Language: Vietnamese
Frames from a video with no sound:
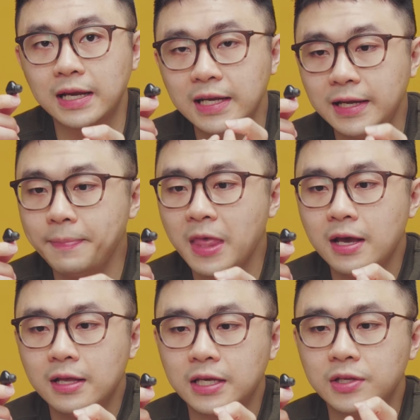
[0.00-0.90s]
này đi
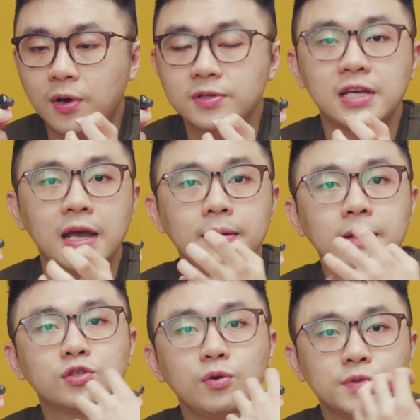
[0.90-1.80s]
thì nó
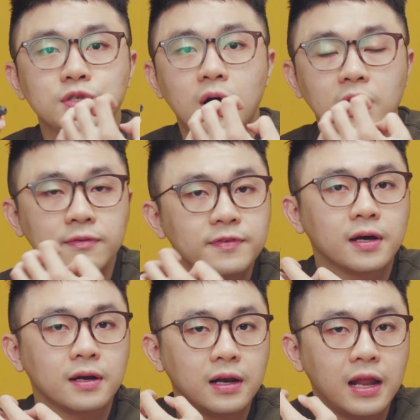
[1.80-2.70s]
sẽ giúp cho cái
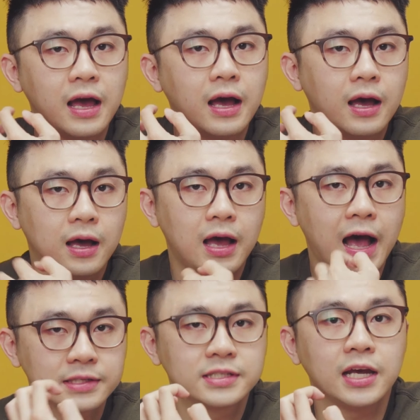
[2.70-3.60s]
việc là
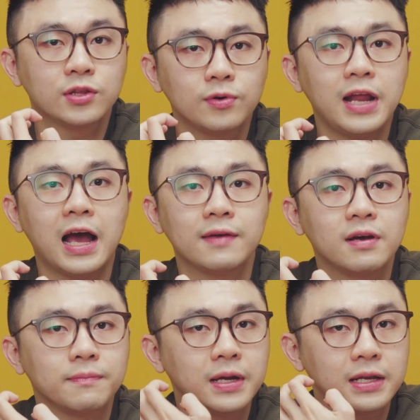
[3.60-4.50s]
hạn chế tối đa cái
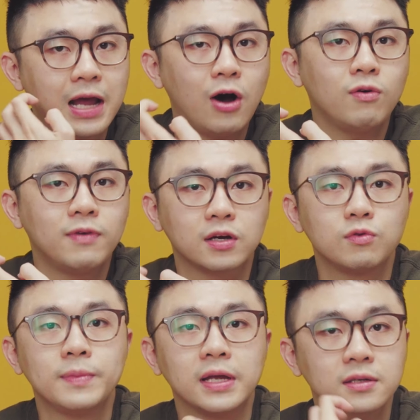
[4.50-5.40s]
việc bị đau và
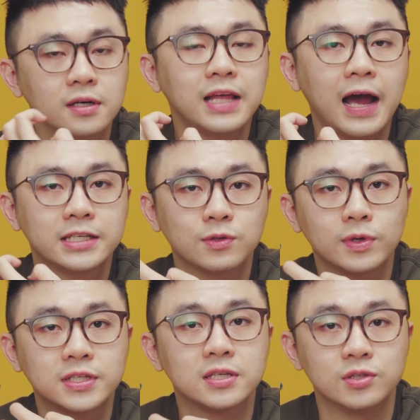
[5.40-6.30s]
bị ngứa tai
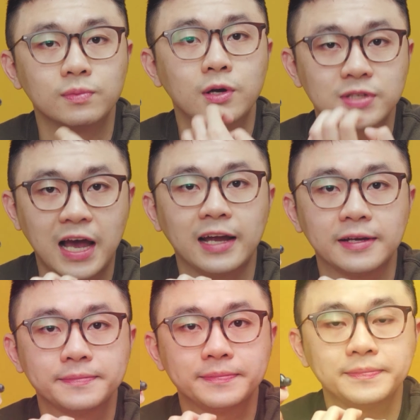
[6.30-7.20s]
trong quá trình sử dụng lâu dài
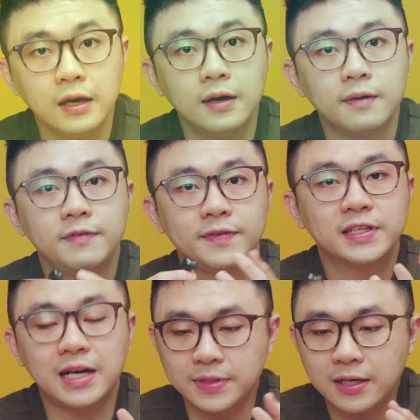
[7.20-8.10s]
về
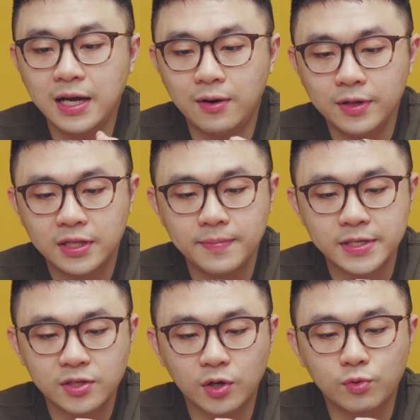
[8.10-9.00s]
phần cảm giác đeo ấy, thì
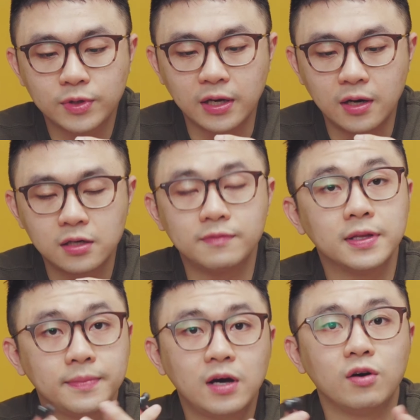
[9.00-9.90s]
mình sẽ nói cụ thể hơn ở
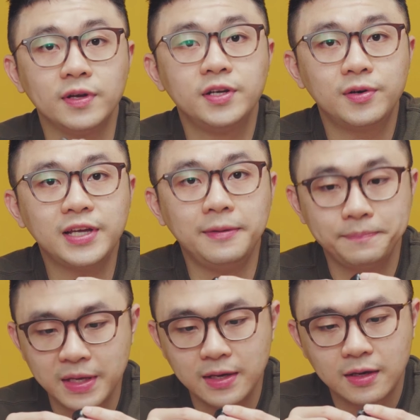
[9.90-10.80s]
phần tiếp theo của video nhé
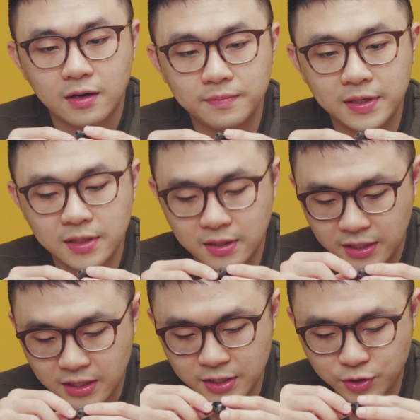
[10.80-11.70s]
còn bây giờ
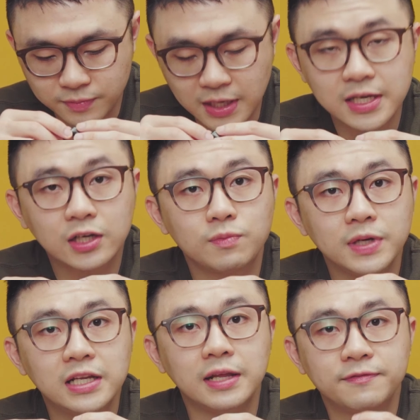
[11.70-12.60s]
thì à, chúng ta sẽ cùng
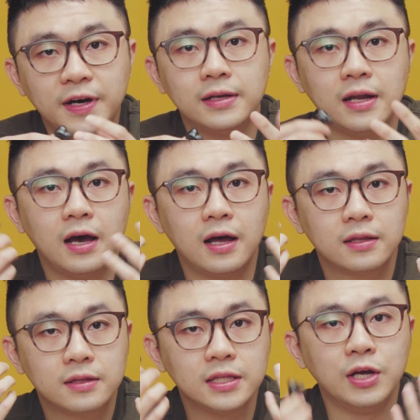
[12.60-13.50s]
đi đến phần à,
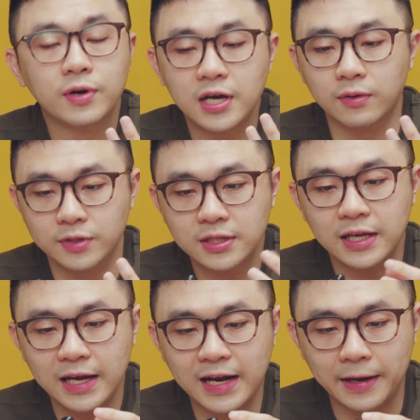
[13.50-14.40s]
điều khiển của chiếc
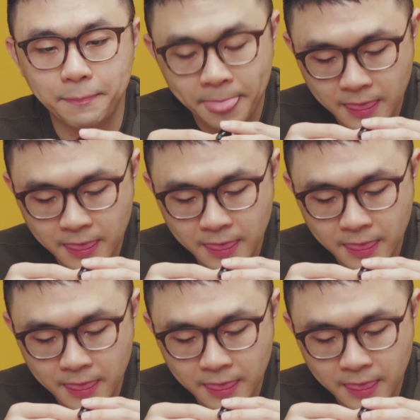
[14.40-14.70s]
tai nghe này